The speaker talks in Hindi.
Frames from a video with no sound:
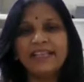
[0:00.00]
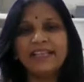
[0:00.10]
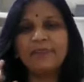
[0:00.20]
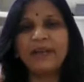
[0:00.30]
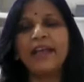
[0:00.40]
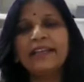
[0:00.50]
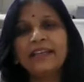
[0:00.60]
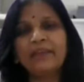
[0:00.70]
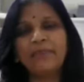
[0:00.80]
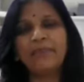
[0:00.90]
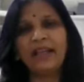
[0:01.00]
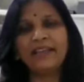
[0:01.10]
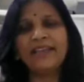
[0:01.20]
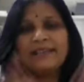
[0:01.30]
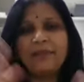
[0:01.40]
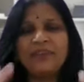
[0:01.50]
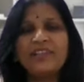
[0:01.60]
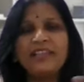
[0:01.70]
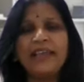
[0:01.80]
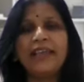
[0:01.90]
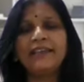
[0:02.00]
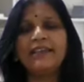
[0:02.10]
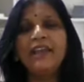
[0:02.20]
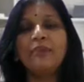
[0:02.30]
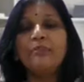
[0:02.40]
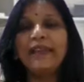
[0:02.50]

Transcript: इस प्रकार की कल्पना की इसके पीछे ये है कि